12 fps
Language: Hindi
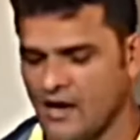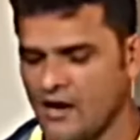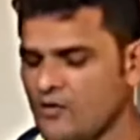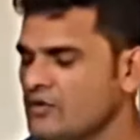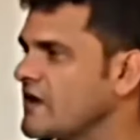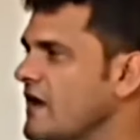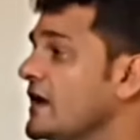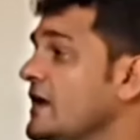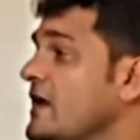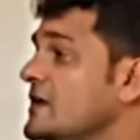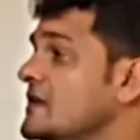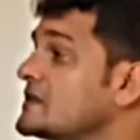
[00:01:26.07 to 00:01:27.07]
और उनका
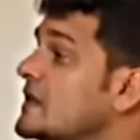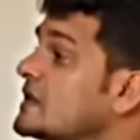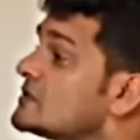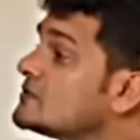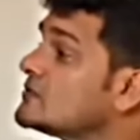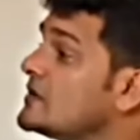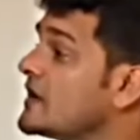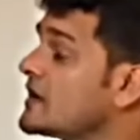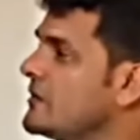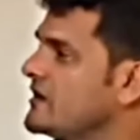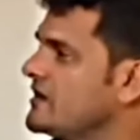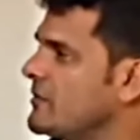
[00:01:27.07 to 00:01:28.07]
गाना आता था
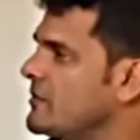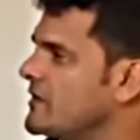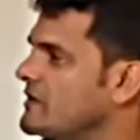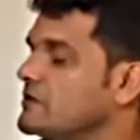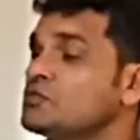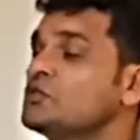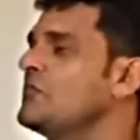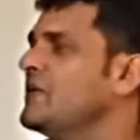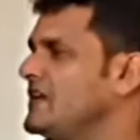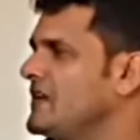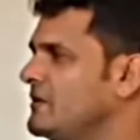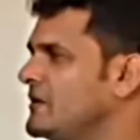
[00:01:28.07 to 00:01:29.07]
एक महीना पे दो
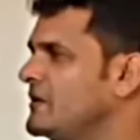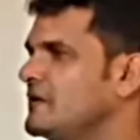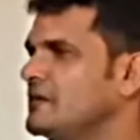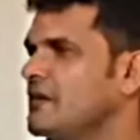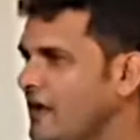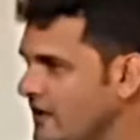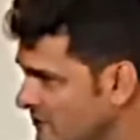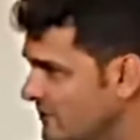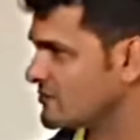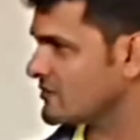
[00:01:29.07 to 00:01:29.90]
महीना पे है हिम्मत